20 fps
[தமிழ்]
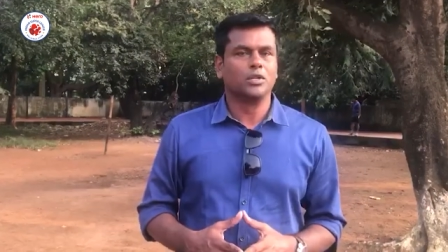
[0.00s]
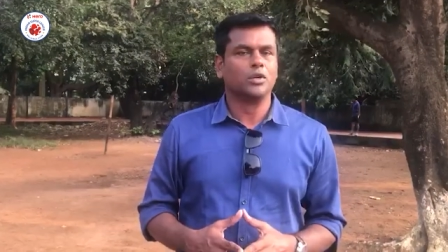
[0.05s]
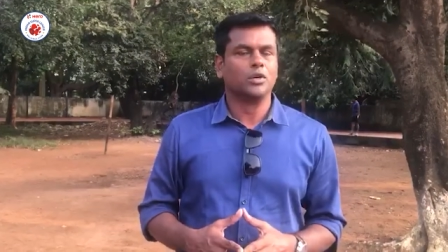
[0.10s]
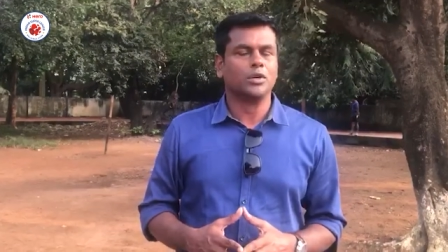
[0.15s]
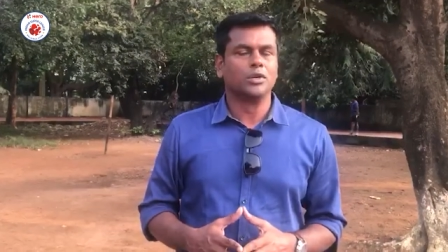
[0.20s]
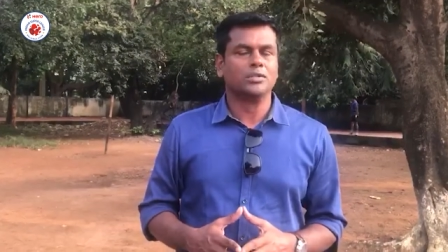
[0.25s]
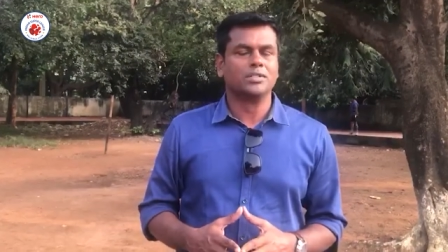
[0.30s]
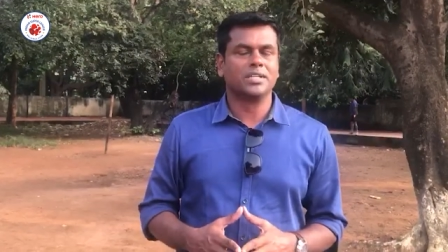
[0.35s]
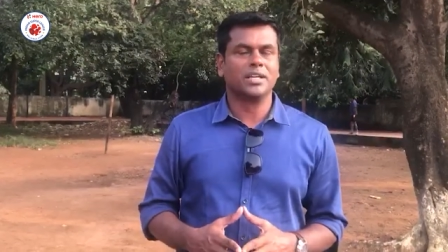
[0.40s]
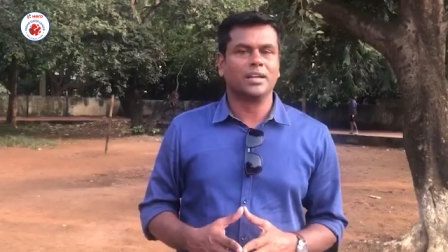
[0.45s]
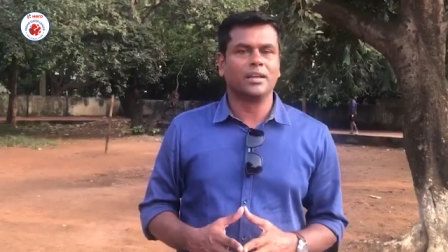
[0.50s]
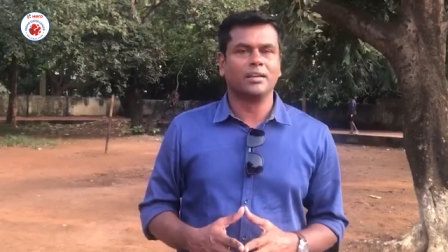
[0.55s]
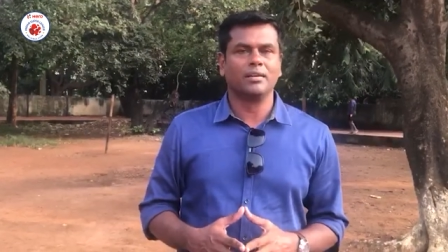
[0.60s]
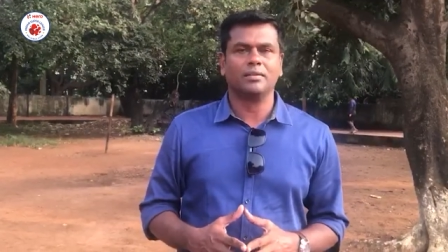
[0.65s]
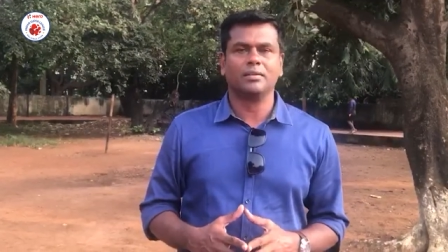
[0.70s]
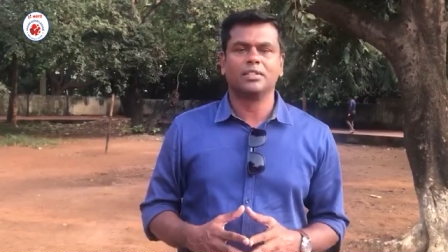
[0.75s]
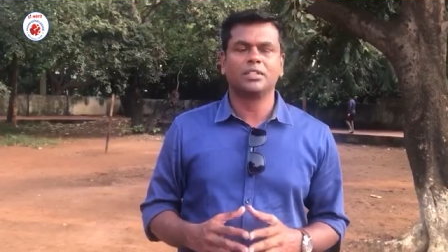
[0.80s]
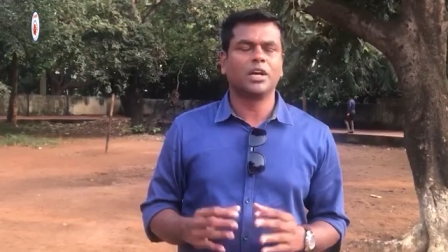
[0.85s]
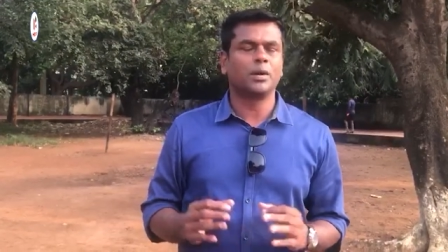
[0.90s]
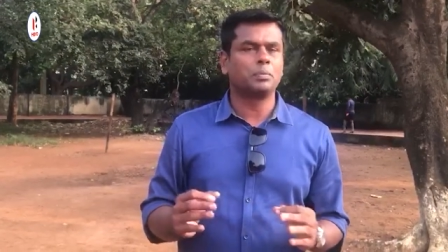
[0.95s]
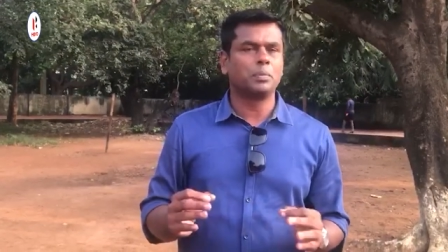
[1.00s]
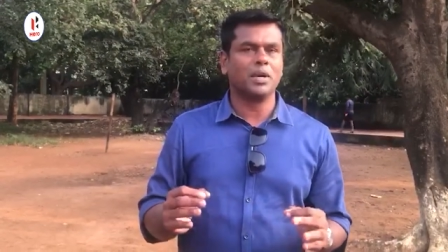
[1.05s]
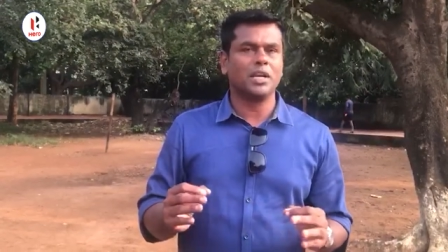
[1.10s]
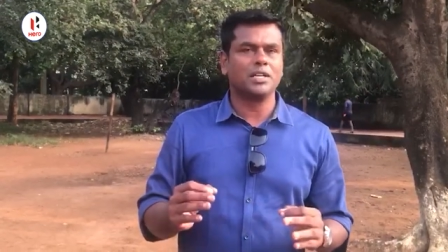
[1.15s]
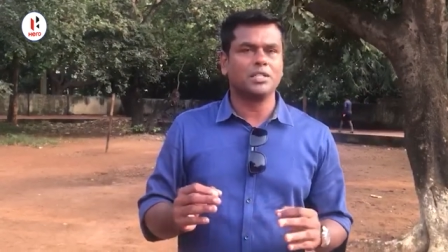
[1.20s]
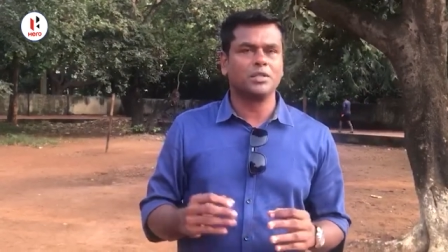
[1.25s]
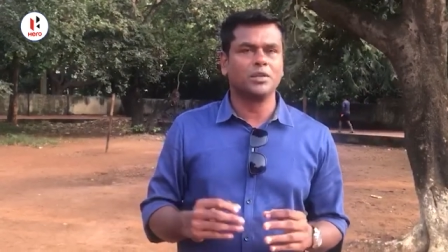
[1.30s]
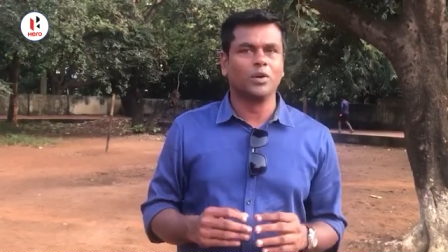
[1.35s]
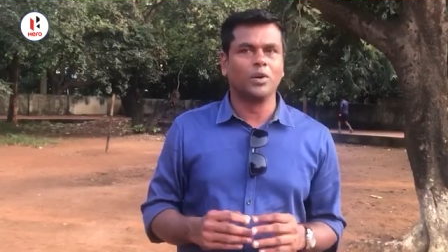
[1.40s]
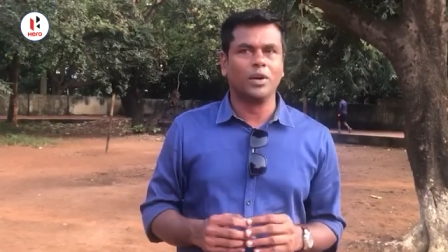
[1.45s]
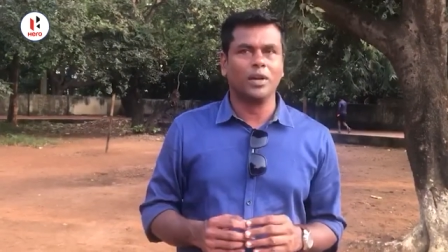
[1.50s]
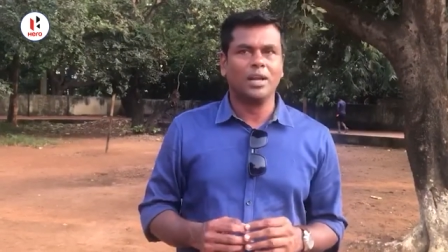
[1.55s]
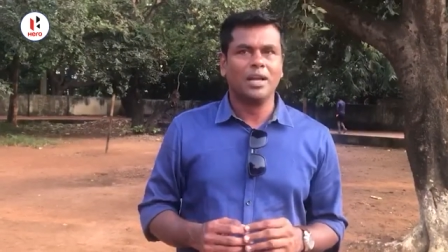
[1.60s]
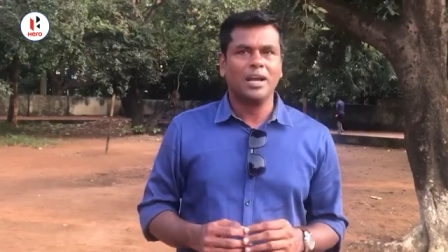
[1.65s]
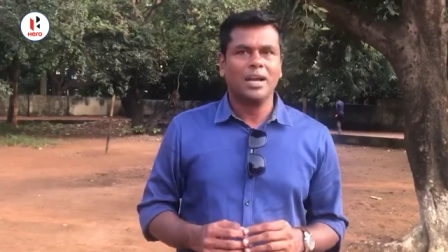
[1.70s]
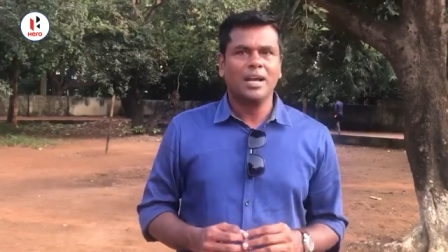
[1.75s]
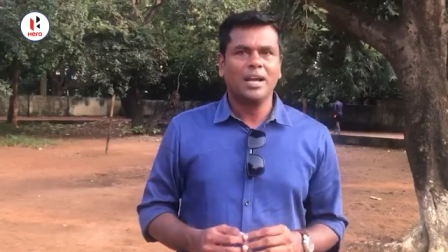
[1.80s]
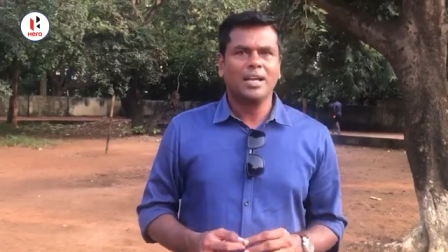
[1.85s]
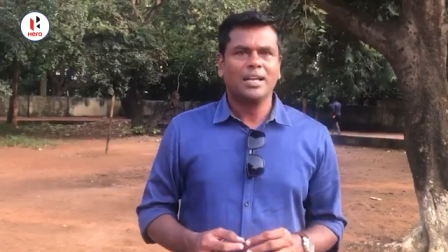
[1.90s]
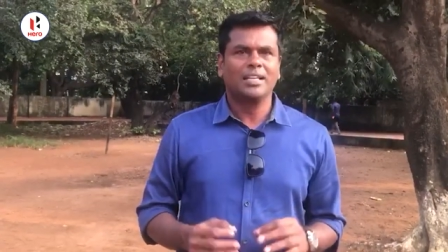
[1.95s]
கோலும் சரி டாப் கிளாஸ் கோல்
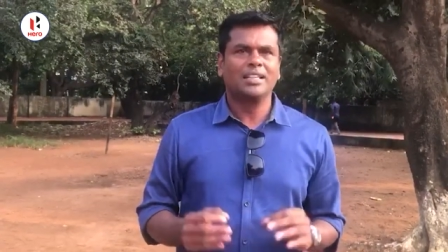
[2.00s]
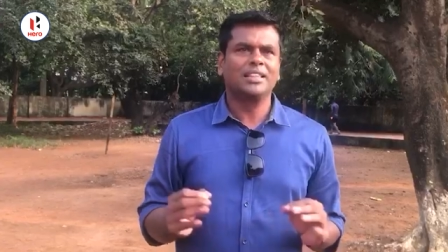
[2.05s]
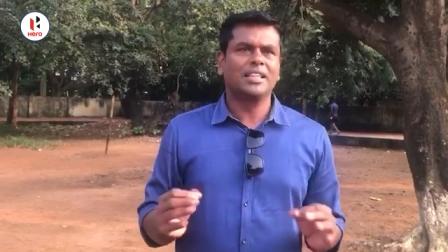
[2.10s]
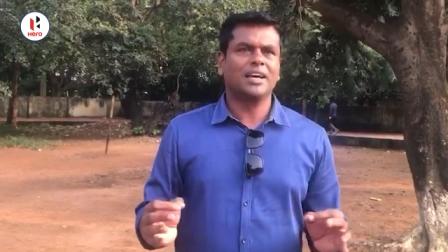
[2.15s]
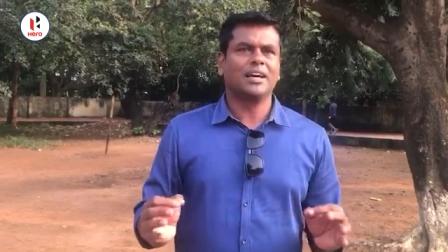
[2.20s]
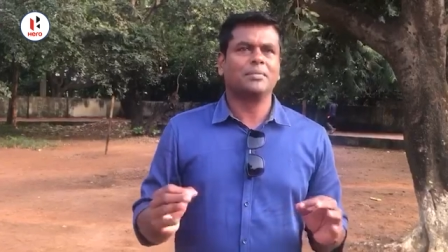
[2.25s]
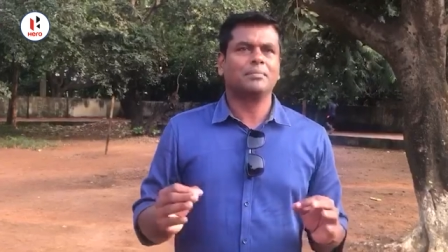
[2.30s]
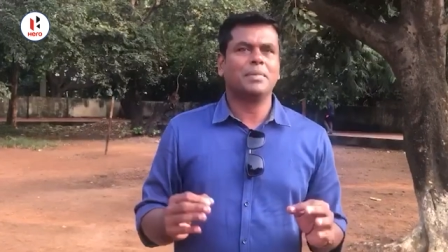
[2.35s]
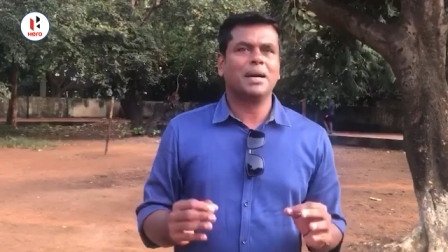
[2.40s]
இந்த